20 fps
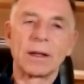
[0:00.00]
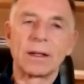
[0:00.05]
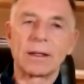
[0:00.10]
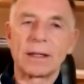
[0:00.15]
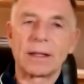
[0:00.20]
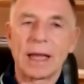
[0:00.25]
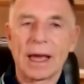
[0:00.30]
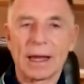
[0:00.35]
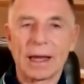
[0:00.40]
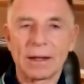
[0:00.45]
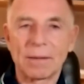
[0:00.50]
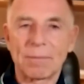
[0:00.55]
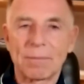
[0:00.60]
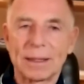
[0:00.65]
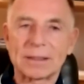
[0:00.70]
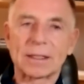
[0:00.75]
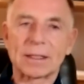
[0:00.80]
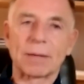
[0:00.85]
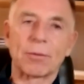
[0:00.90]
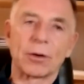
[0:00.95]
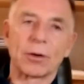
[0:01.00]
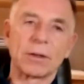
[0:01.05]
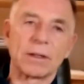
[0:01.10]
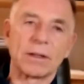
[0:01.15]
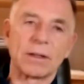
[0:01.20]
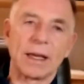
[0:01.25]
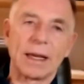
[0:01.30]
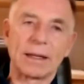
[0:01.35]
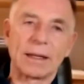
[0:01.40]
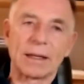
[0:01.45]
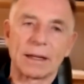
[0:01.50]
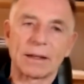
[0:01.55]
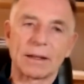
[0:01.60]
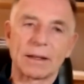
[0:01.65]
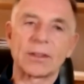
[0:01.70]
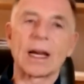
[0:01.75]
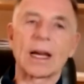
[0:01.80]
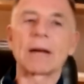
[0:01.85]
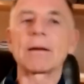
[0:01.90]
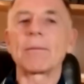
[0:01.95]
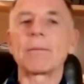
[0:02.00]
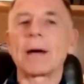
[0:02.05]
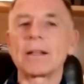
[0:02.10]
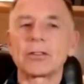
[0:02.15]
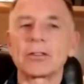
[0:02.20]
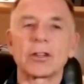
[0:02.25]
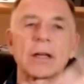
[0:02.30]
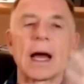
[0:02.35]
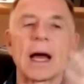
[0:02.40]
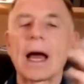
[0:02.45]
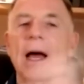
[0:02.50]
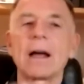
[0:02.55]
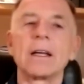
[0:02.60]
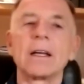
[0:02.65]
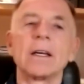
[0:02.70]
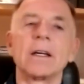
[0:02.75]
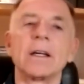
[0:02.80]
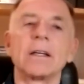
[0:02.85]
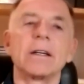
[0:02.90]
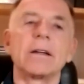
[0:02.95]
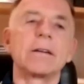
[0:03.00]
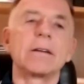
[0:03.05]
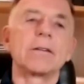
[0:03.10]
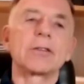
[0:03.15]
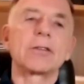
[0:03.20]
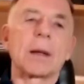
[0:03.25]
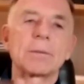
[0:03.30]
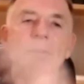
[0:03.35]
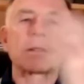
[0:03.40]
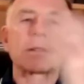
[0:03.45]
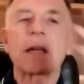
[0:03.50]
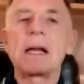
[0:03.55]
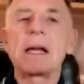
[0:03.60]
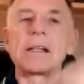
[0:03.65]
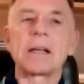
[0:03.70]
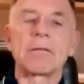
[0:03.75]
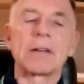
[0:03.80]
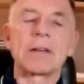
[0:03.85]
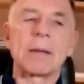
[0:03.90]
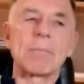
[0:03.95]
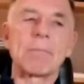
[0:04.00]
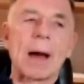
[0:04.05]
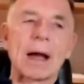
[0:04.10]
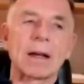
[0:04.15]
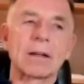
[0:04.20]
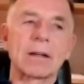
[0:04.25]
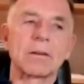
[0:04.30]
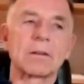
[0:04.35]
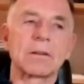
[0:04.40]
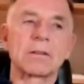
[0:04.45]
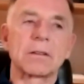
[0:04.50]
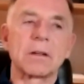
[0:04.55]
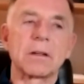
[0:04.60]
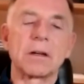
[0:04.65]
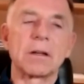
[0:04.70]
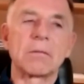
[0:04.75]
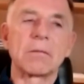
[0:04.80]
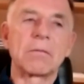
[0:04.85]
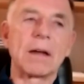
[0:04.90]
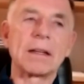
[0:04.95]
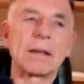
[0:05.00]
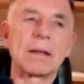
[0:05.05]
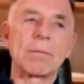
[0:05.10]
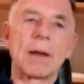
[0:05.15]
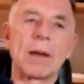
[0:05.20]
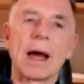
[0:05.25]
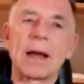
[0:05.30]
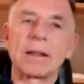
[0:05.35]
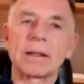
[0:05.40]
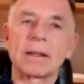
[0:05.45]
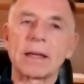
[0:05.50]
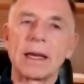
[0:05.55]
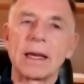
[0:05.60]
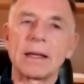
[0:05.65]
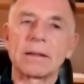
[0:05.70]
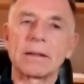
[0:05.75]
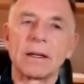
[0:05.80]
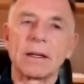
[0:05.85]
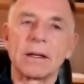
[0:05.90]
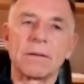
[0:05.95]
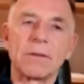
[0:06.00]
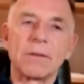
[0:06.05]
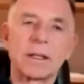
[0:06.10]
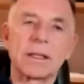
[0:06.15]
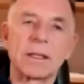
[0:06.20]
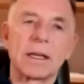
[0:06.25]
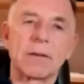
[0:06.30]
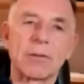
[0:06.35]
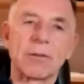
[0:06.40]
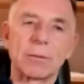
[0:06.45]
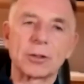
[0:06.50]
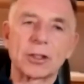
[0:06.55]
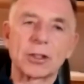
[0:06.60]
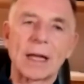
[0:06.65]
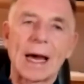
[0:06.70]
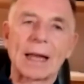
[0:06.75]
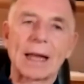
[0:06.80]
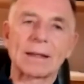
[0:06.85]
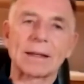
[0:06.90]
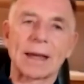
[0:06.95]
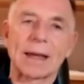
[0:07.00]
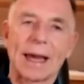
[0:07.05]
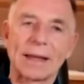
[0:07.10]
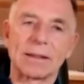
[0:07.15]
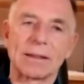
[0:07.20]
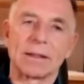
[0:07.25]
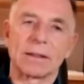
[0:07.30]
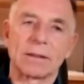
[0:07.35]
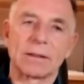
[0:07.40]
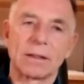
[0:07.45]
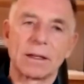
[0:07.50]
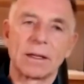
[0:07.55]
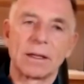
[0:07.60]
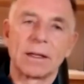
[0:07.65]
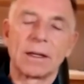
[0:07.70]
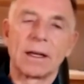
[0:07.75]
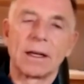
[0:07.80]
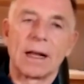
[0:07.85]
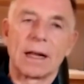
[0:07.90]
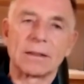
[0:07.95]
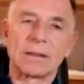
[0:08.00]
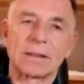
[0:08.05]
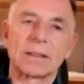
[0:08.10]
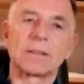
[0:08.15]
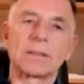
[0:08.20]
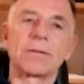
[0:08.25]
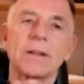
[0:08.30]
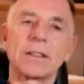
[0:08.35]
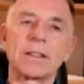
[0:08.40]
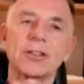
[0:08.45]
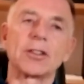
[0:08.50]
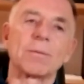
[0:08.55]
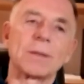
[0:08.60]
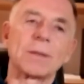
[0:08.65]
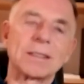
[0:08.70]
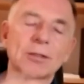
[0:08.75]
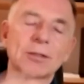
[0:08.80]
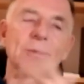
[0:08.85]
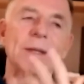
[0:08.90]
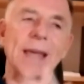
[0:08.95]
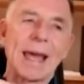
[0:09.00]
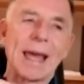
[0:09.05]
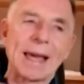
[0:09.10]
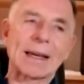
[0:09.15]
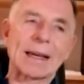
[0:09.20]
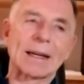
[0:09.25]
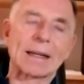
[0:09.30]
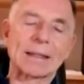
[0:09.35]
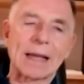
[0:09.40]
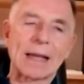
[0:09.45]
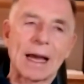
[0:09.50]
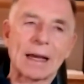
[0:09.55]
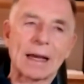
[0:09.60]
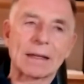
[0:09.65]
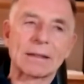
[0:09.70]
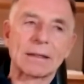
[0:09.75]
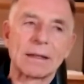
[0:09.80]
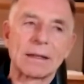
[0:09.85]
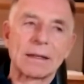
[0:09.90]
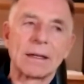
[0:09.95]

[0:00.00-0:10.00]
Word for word: der eine bessere Bonität hat. Jetzt sagen ja manche, ja, ich habe das Geld auf der Bank und äh, wenn die pleite geht, wird die ja vom Staat gerettet. Also das finde ich ein bisschen um die Ecke gedacht